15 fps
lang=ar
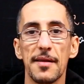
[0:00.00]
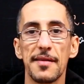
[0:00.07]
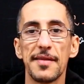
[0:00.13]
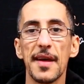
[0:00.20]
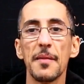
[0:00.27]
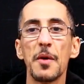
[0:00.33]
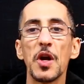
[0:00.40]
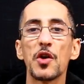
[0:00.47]

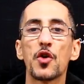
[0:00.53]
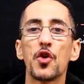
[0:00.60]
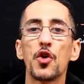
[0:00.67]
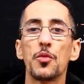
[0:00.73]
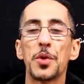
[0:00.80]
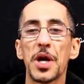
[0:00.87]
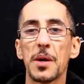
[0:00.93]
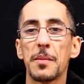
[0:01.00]
السلام
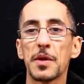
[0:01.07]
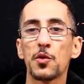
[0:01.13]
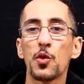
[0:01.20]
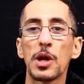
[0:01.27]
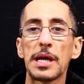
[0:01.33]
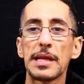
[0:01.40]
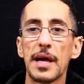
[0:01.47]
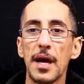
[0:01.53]
عليكم ورحمه
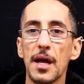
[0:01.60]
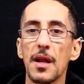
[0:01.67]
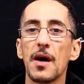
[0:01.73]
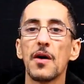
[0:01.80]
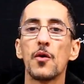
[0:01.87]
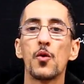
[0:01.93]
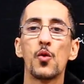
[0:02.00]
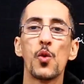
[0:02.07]
الله
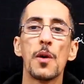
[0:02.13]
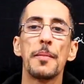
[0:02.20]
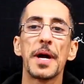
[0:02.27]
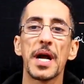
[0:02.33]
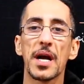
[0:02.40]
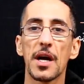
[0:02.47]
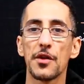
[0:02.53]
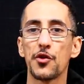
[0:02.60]
تعالى
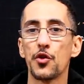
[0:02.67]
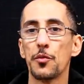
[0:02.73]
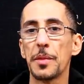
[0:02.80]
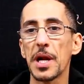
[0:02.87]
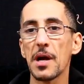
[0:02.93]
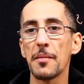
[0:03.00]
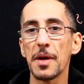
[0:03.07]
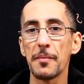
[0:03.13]
وبركاته
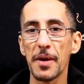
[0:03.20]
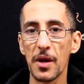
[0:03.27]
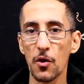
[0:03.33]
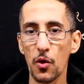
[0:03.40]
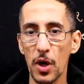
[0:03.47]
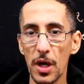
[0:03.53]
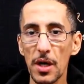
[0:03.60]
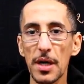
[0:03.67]
مرحبا
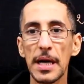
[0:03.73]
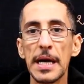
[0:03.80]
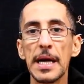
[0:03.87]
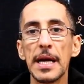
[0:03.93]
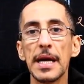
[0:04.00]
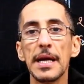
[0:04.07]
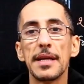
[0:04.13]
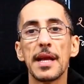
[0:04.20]
مره اخرى
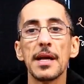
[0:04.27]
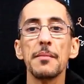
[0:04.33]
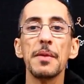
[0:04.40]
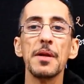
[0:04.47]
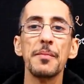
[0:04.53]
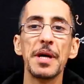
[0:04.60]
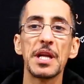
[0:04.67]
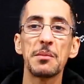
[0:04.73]
اذا
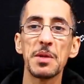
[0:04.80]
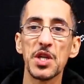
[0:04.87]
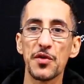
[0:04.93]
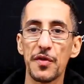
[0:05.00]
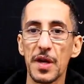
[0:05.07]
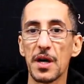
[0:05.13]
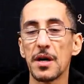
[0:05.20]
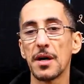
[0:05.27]
من بعد ما
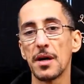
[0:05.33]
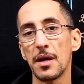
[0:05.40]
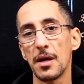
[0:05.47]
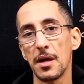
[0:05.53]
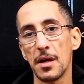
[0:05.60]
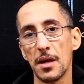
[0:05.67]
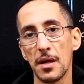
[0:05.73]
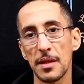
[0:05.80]
شفنا
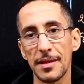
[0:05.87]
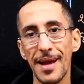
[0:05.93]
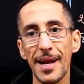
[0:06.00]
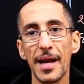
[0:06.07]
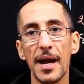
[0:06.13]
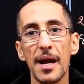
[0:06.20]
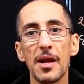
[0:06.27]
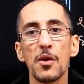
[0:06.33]
آه،
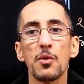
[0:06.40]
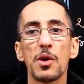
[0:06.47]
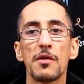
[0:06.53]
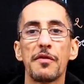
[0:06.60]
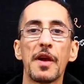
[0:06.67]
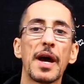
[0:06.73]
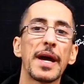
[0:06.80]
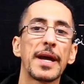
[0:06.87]
الطريقه
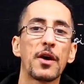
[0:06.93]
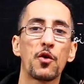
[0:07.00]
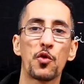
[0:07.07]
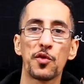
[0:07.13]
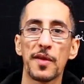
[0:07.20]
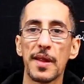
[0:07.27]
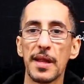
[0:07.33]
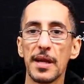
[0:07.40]
الاولى في
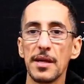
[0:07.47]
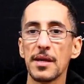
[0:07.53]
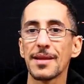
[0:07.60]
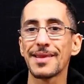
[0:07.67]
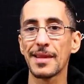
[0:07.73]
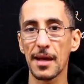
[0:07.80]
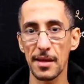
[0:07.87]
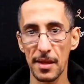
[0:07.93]
الغيكيرونس اللي هي
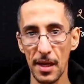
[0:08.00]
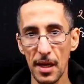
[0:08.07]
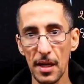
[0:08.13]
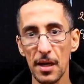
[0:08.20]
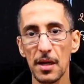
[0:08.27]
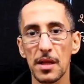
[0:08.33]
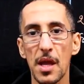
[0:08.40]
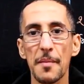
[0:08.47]
التاطير
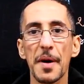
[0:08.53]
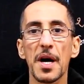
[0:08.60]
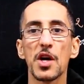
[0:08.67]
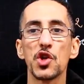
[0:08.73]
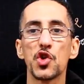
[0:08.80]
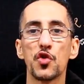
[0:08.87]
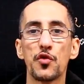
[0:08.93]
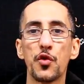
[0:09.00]
دابا
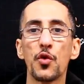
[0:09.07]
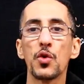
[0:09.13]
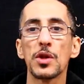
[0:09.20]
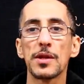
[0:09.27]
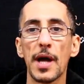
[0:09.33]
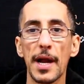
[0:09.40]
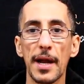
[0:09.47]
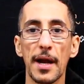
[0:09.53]
غنشوفوا
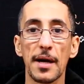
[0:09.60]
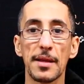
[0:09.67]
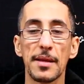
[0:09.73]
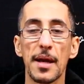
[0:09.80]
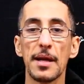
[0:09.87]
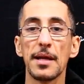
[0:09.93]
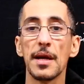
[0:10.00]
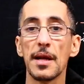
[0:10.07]
الطريقه
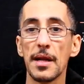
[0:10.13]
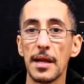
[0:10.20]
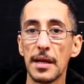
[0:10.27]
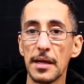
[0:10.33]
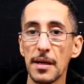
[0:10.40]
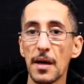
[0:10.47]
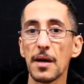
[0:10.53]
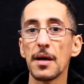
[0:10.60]
الثانيه
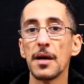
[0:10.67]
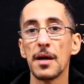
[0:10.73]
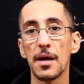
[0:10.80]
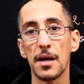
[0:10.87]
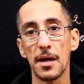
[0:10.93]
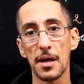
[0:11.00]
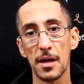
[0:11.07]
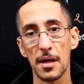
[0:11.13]
اللي هي
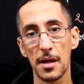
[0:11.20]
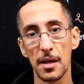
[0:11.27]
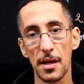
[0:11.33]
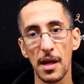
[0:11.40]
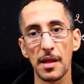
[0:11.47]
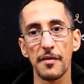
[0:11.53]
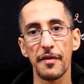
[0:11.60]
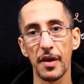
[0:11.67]
آه،
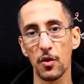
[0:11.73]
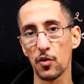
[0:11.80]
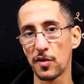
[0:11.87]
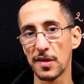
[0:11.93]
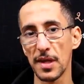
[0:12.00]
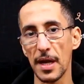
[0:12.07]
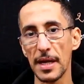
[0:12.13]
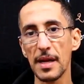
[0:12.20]
لا
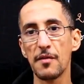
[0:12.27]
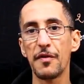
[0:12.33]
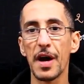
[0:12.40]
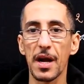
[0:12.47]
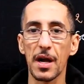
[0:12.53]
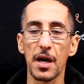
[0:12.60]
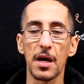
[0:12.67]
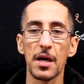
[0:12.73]
ديفيرونس يعني
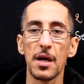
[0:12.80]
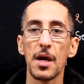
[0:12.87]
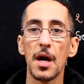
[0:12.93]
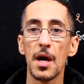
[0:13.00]
الفرق